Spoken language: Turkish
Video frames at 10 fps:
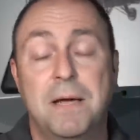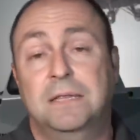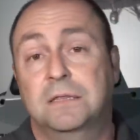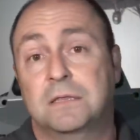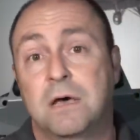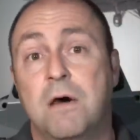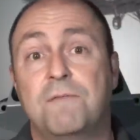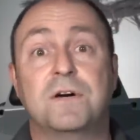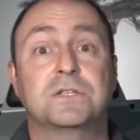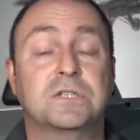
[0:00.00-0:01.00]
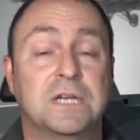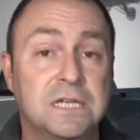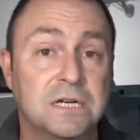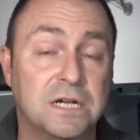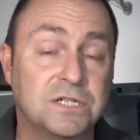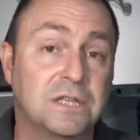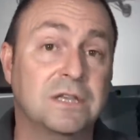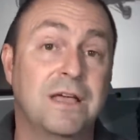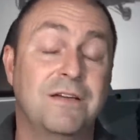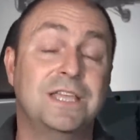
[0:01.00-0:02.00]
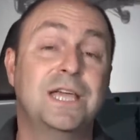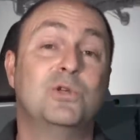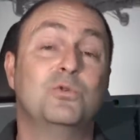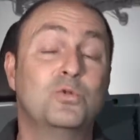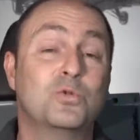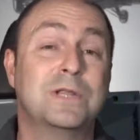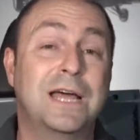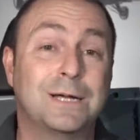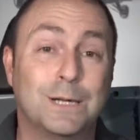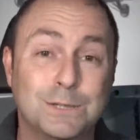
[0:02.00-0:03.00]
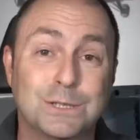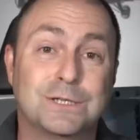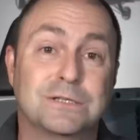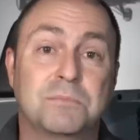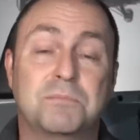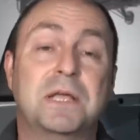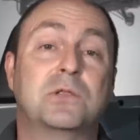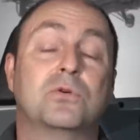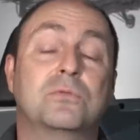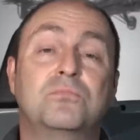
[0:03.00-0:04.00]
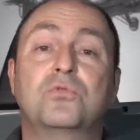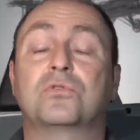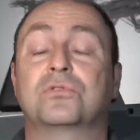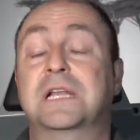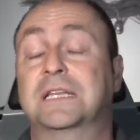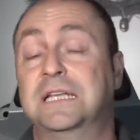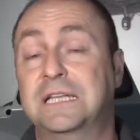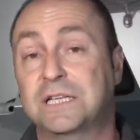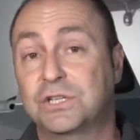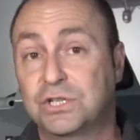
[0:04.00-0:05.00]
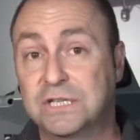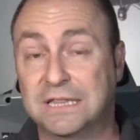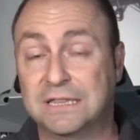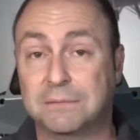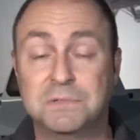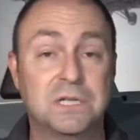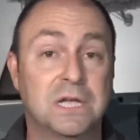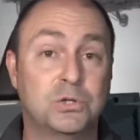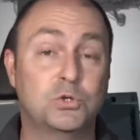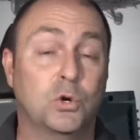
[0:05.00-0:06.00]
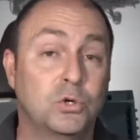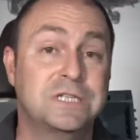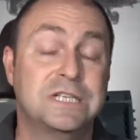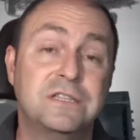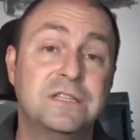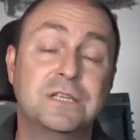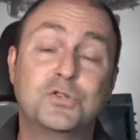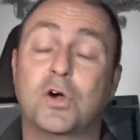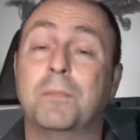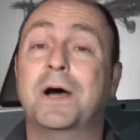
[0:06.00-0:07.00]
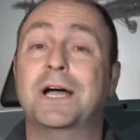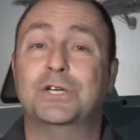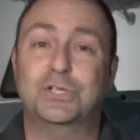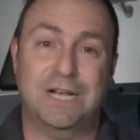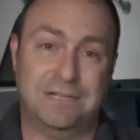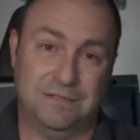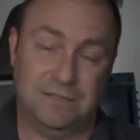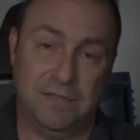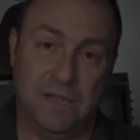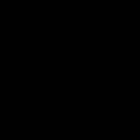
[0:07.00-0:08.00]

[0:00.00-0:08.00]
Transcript: ben daha fazla ihracat yeni ürünler açıkçası bekliyorum. Bu konuyla da ilgili şirketlerimiz çok ciddi çaba içerisinde.